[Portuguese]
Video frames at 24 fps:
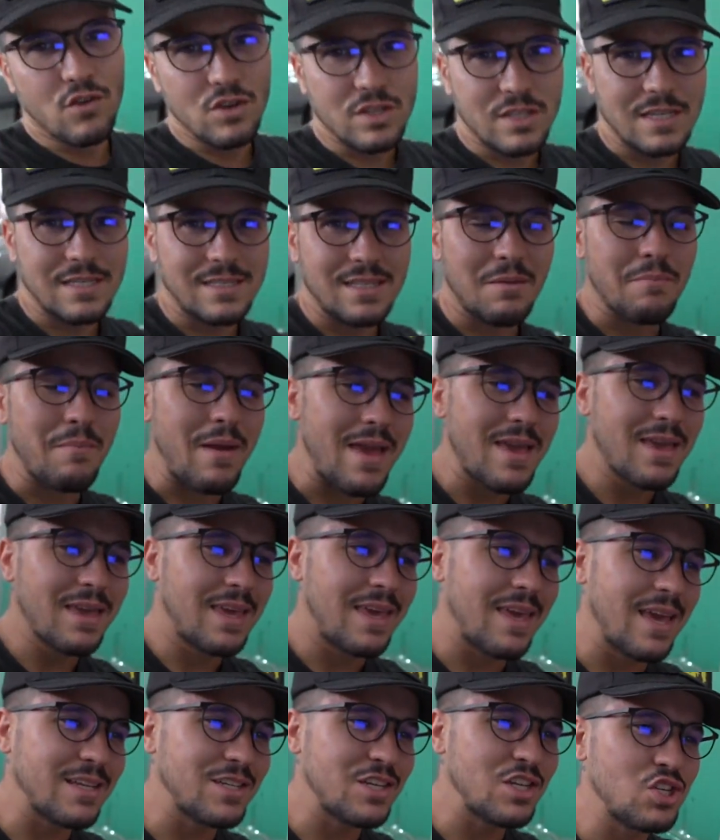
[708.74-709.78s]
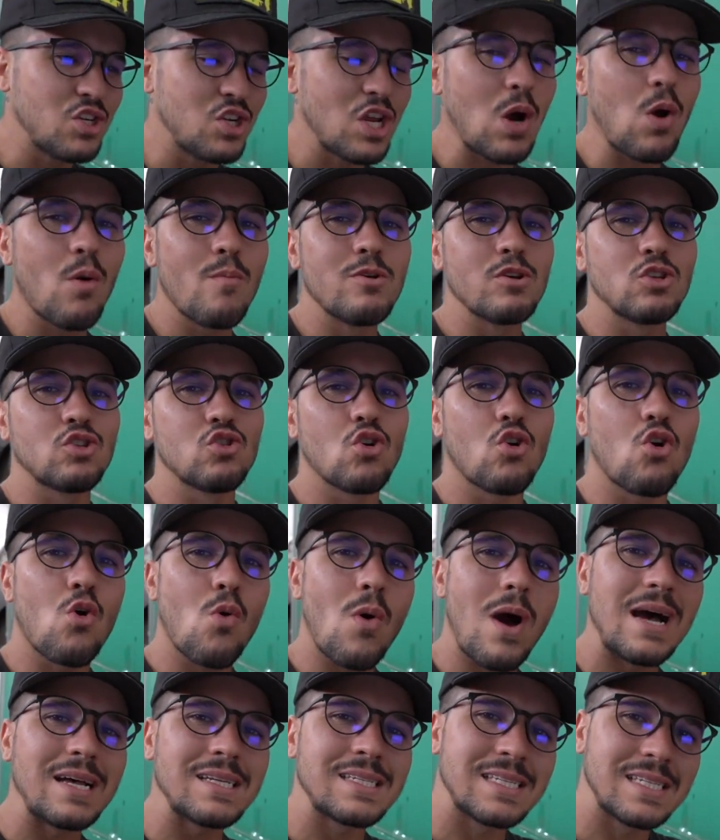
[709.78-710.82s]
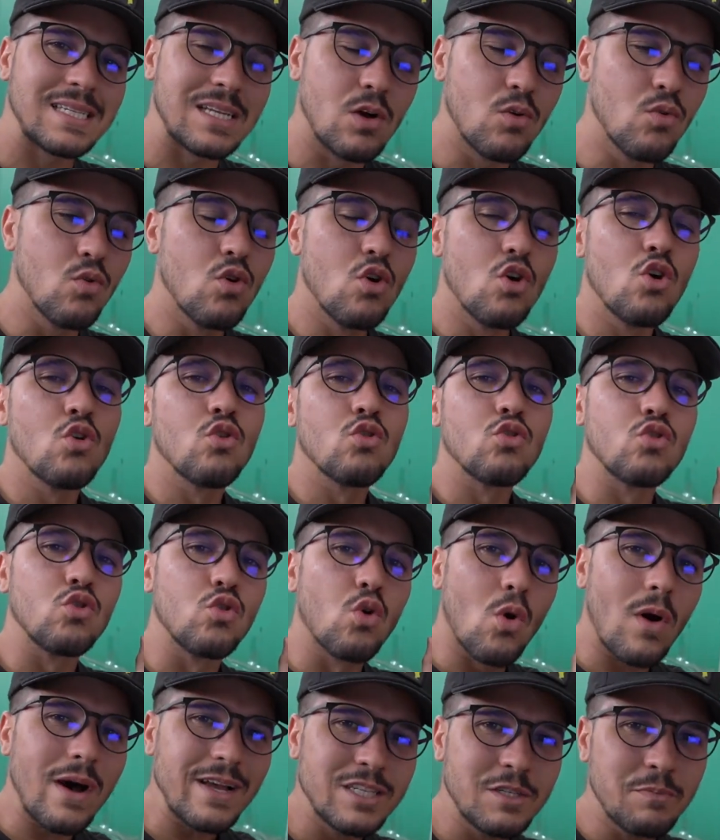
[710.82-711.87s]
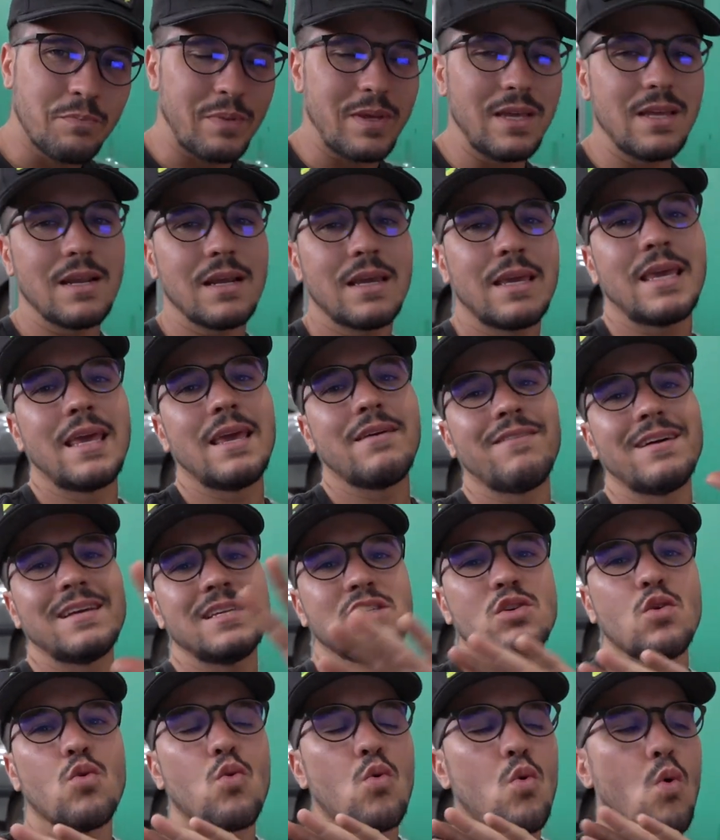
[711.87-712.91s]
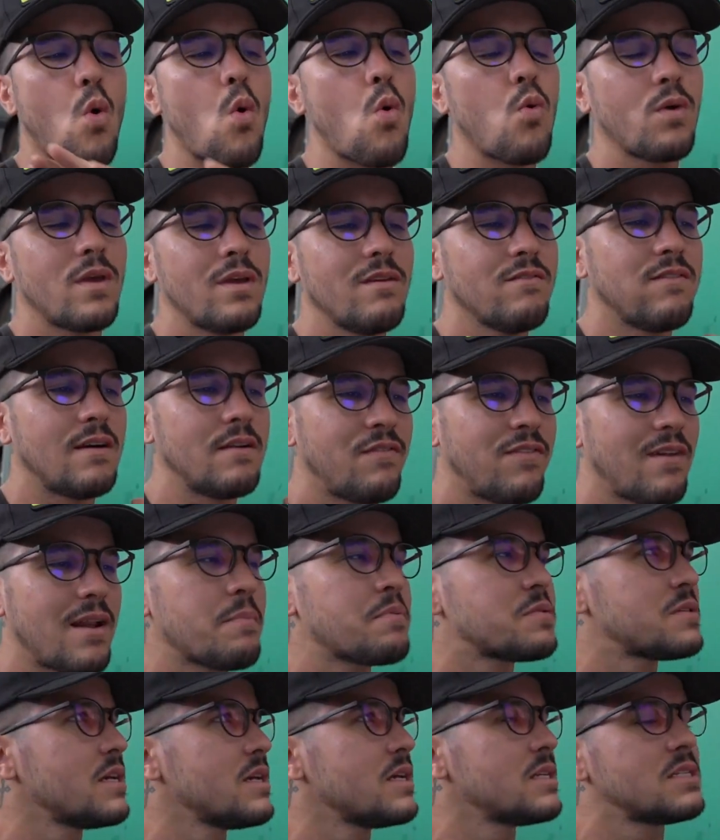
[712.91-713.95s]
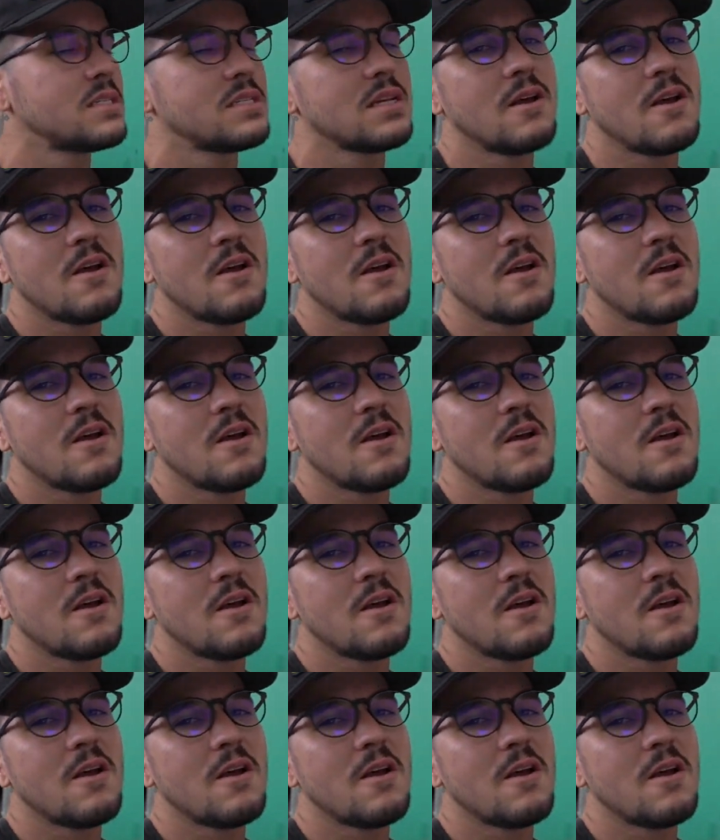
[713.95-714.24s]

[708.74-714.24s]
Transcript: vocês também que a gente já começou com a ação do Aspira, que vai ser um gol que vai, falar para vocês,